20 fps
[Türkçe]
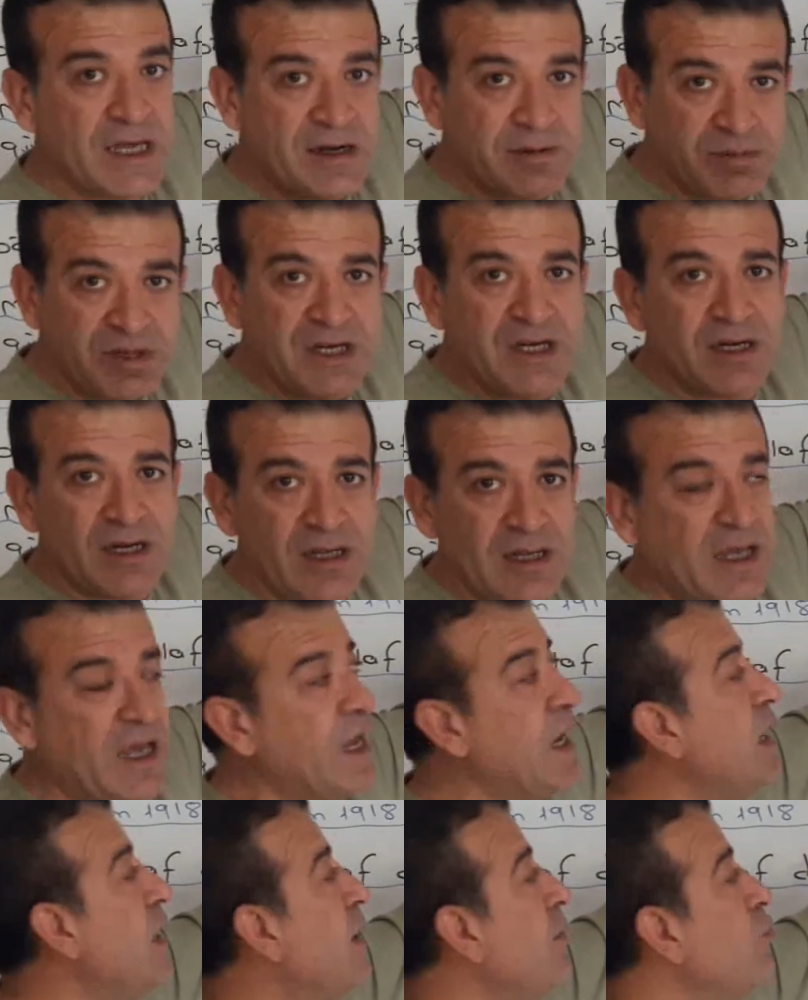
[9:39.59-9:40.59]
Yani bir e,
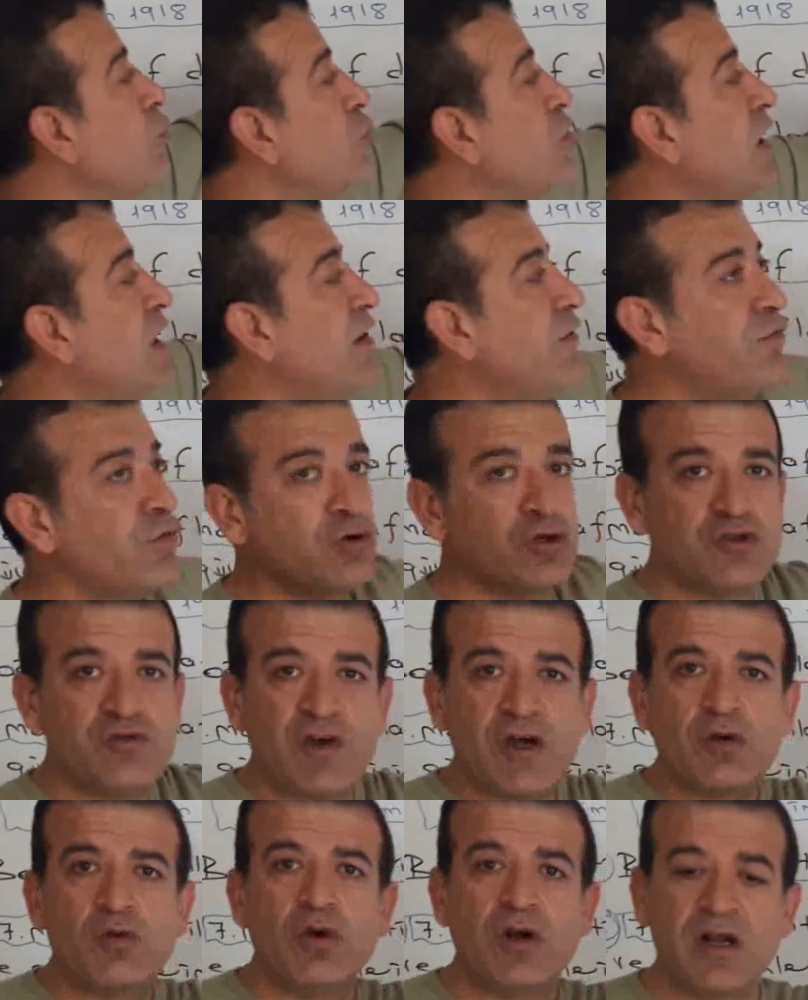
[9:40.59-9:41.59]
eylem yok. Telefonunuz
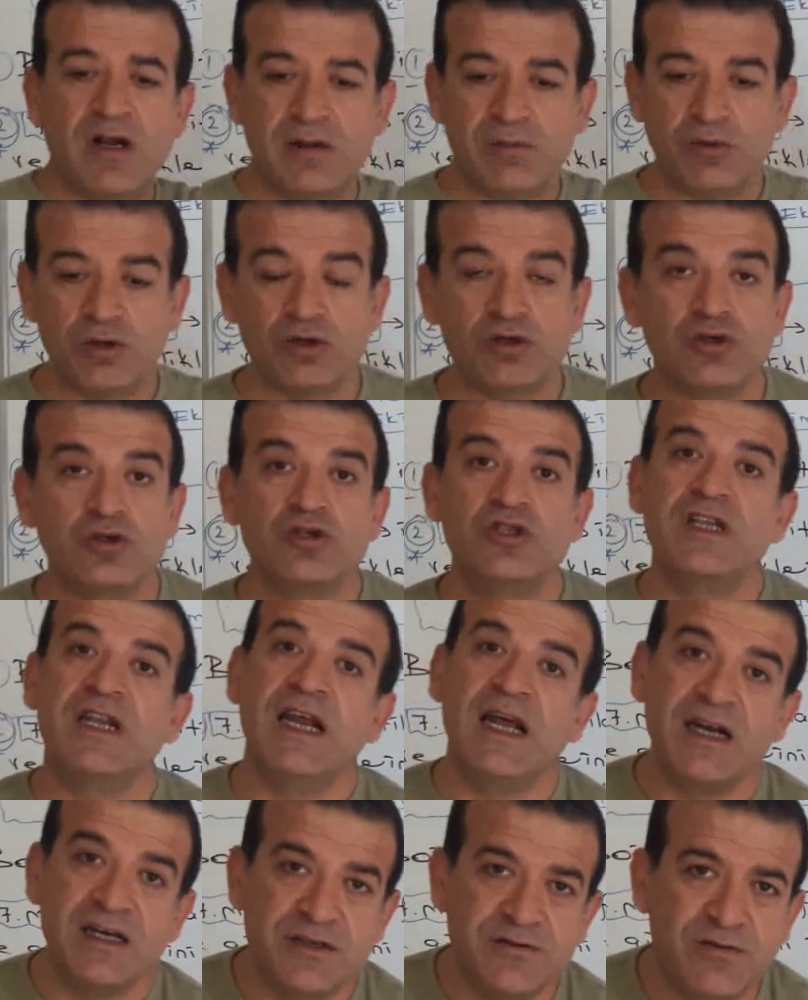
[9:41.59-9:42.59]
var kullanamıyorsunuz,
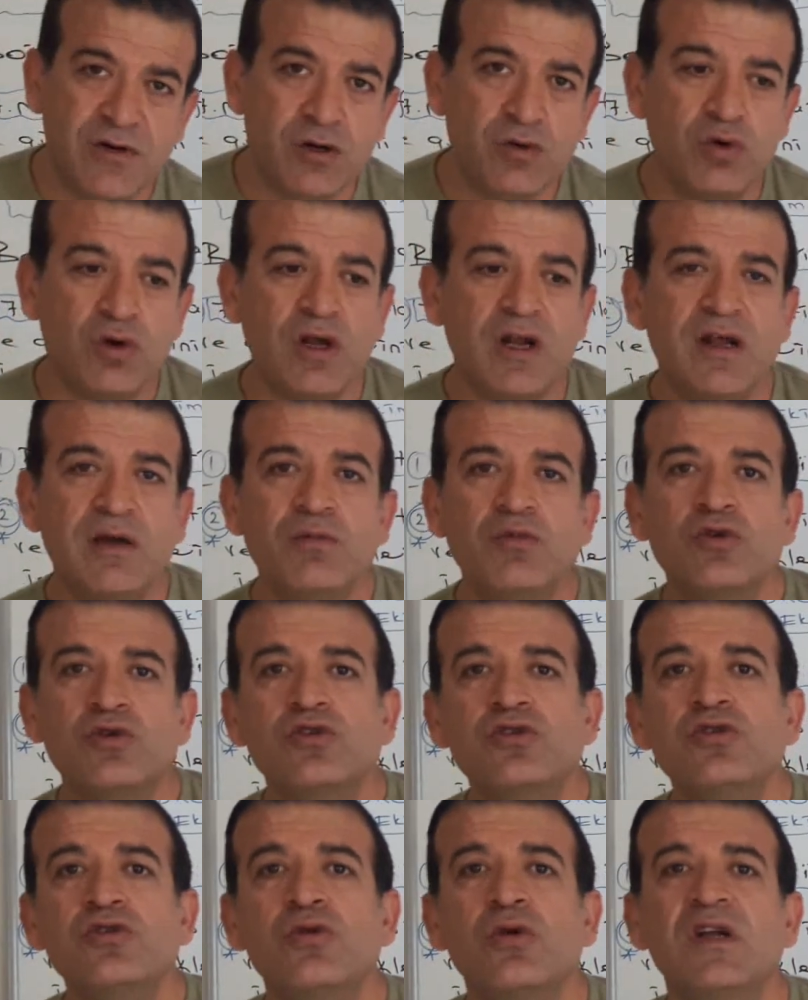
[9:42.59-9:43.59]
treniniz var
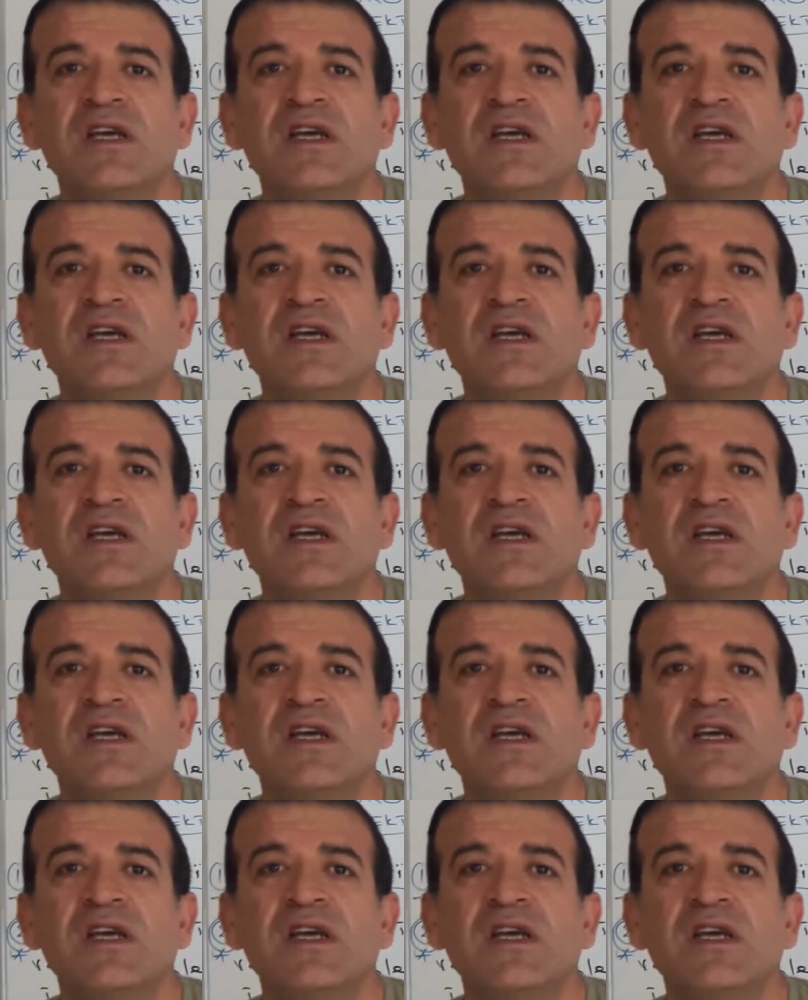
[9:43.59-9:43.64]
kullanamıyorsunuz.